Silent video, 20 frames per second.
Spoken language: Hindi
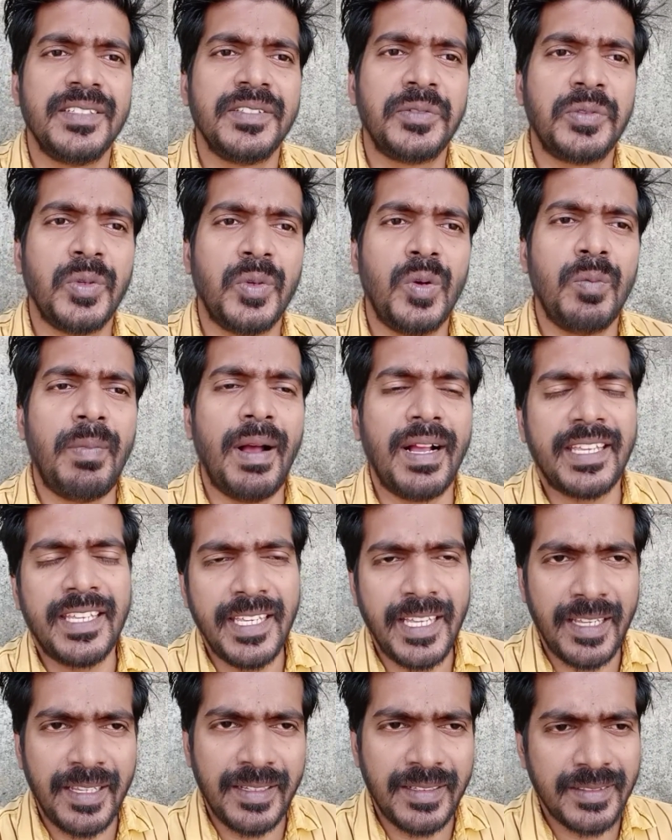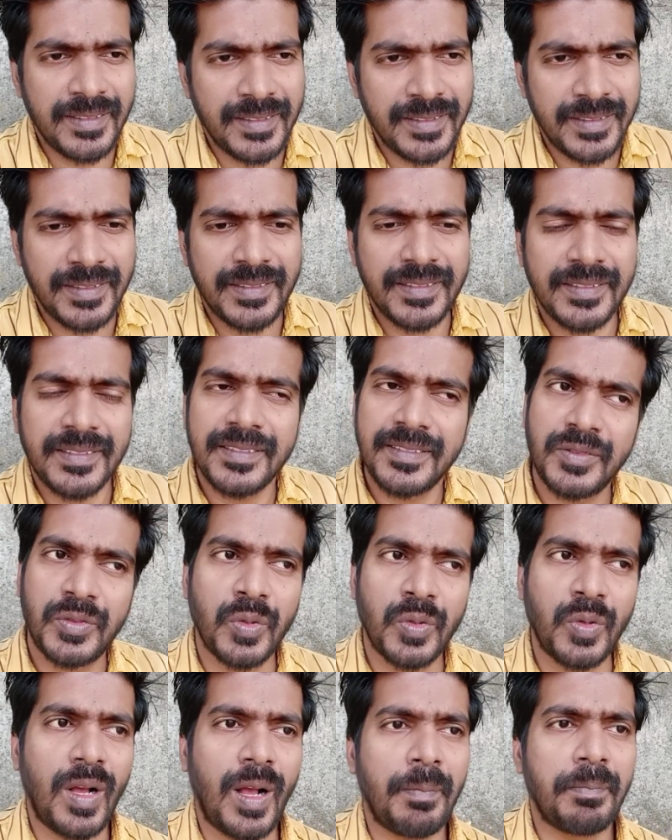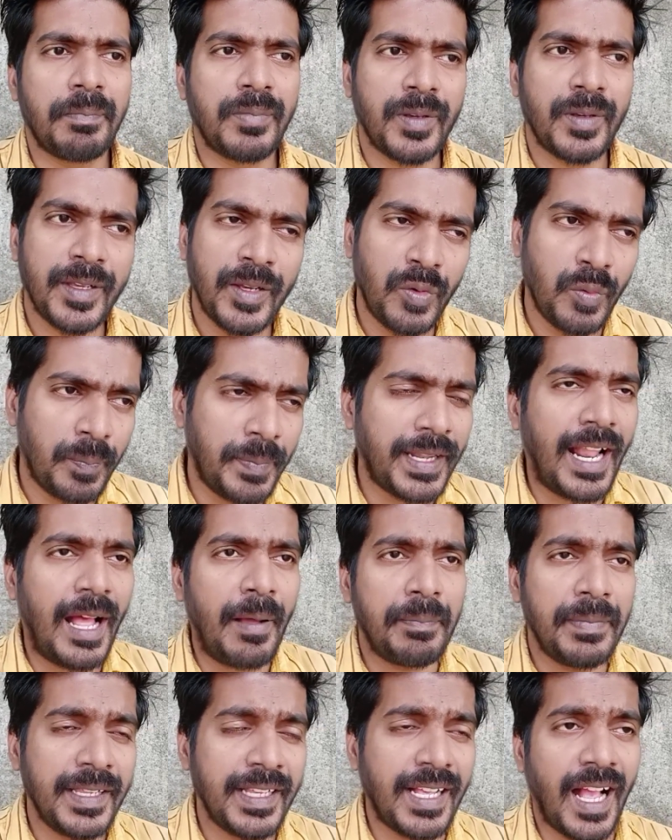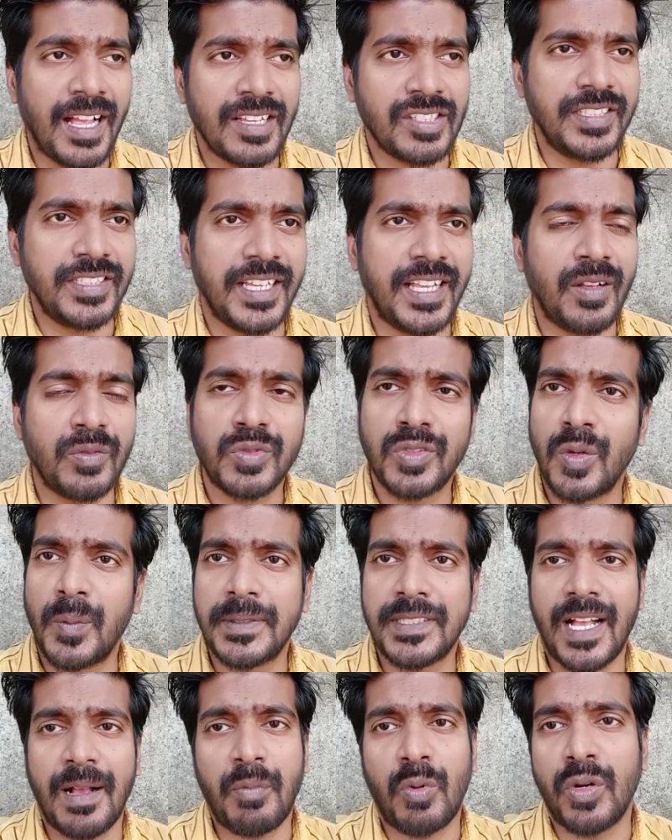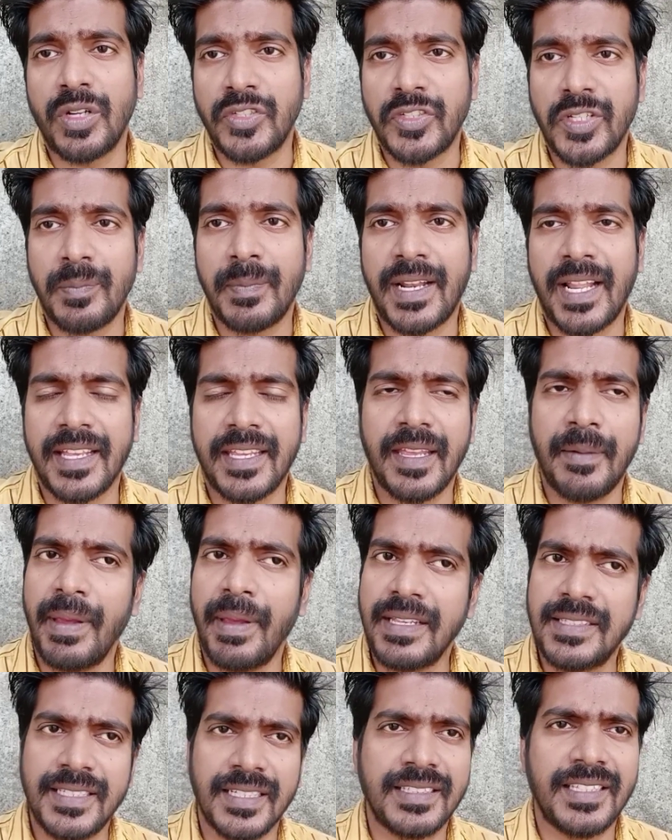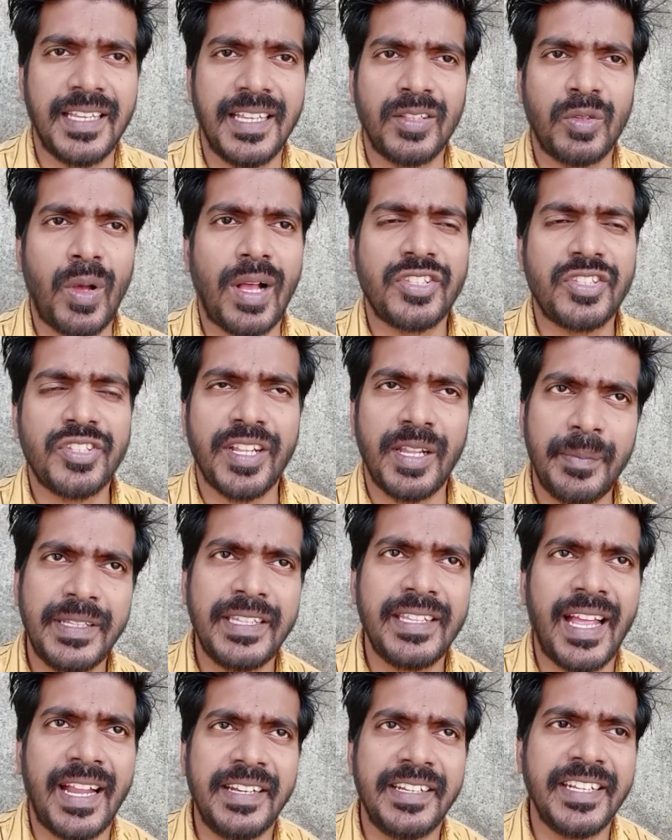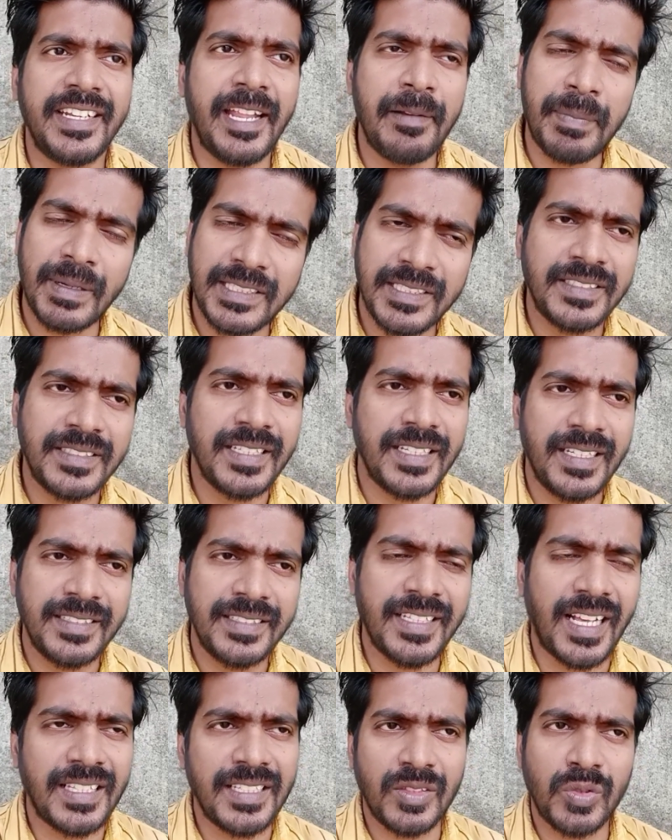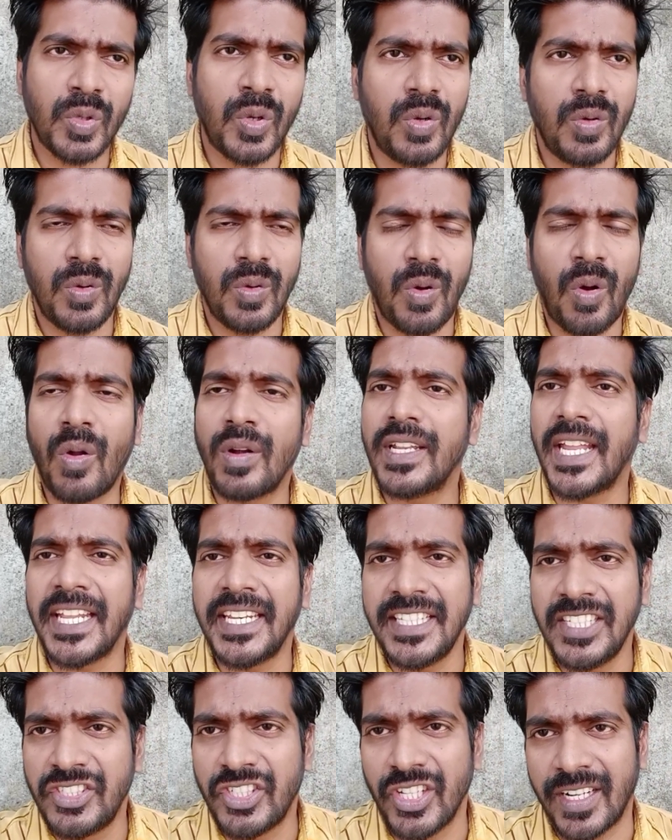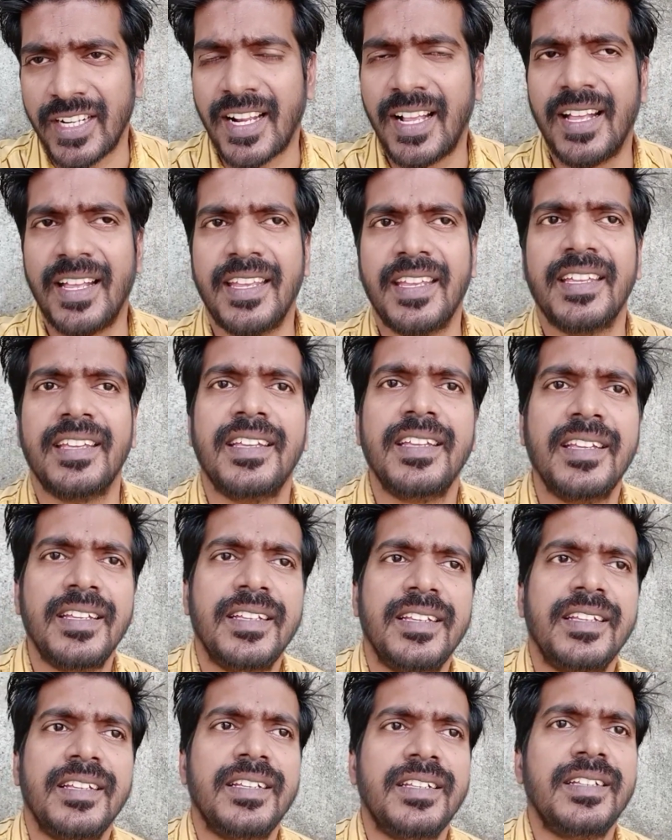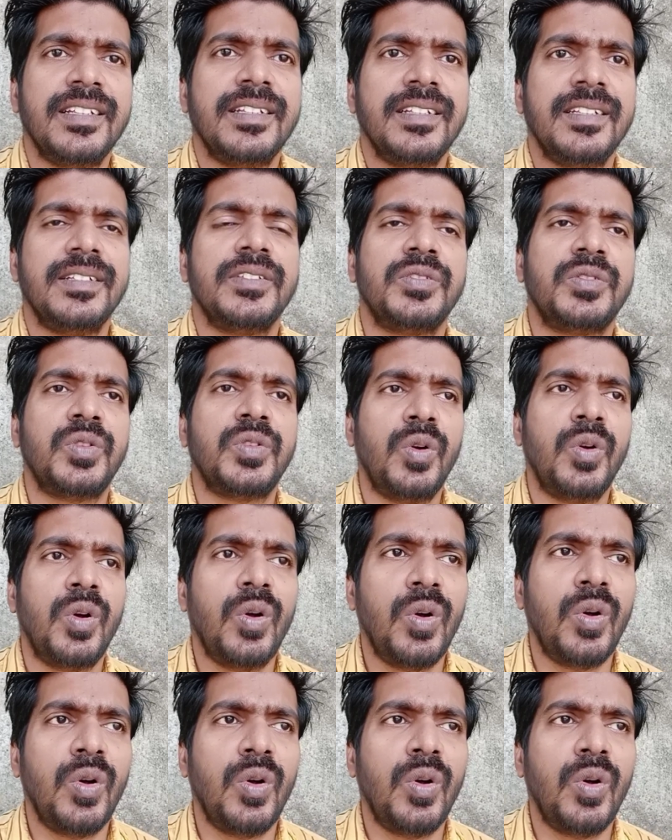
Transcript: तो बाकी है तो आपके ऊपर आपने कहाँ सीखा उसके ऊपर आप ऑडिशन बना के भेज सकते हैं तो आजकल अभी नाइन्टी परसेंट से ज़्यादा तो ऑनलाइन ही चल रहा है तो